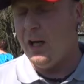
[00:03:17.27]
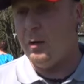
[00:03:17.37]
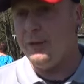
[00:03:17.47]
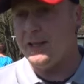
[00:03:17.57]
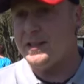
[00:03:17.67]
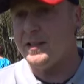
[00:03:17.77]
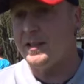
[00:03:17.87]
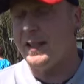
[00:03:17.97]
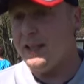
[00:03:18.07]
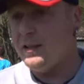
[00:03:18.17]
Aber jetzt
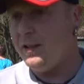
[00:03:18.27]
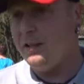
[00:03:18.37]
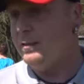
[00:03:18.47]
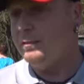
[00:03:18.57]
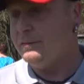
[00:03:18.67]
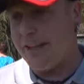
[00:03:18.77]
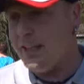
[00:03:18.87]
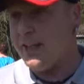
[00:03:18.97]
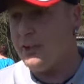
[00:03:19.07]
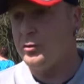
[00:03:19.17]
den richtigen,
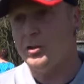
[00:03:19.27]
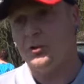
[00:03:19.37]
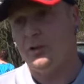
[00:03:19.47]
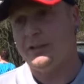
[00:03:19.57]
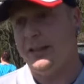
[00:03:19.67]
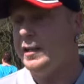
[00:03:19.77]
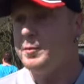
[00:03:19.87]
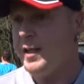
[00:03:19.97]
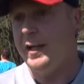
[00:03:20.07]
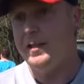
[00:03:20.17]
den Rettungshund, den
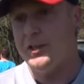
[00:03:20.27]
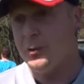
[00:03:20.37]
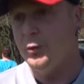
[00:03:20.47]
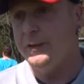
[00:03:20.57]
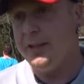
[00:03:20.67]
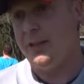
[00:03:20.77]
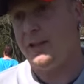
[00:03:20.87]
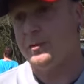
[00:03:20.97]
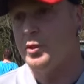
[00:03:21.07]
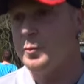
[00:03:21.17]
gibt's eigentlich so
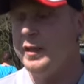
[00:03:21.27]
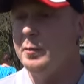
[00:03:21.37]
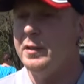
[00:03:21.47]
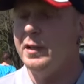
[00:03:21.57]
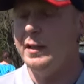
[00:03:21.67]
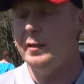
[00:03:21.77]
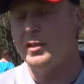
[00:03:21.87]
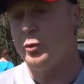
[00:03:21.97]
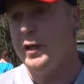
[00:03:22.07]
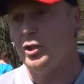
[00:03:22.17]
nicht. Das muss man immer
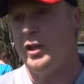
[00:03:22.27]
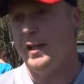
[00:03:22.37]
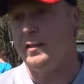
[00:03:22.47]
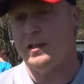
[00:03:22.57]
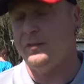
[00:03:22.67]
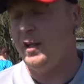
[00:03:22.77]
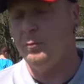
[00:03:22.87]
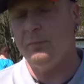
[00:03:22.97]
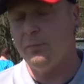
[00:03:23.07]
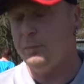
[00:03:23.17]
so entscheiden. Also wir
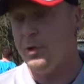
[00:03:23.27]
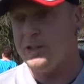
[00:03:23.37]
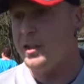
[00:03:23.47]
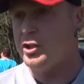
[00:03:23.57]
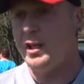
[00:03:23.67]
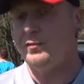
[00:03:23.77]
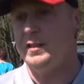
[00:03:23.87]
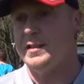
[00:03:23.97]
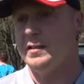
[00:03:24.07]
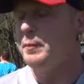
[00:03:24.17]
haben bei uns in der
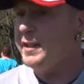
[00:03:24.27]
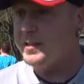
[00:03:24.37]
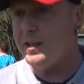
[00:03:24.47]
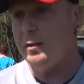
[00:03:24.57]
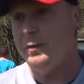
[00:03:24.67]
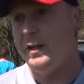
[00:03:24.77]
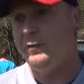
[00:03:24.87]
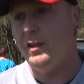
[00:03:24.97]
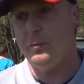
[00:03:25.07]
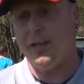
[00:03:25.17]
Staffel sind Mixer
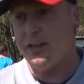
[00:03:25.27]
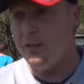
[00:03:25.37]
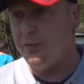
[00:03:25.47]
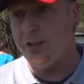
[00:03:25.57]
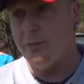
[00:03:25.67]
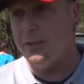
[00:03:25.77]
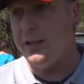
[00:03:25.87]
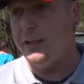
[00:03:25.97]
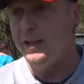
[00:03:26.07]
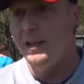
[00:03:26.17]
dabei, wir haben Retriever
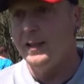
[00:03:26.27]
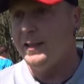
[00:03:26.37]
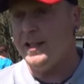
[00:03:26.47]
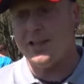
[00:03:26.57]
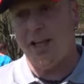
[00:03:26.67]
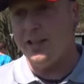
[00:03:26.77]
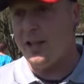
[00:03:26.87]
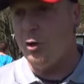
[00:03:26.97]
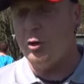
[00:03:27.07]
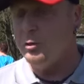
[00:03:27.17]
dabei. Da ist
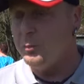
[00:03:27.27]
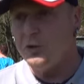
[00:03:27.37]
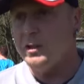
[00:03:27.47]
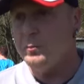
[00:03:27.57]
eigentlich auch eine bunt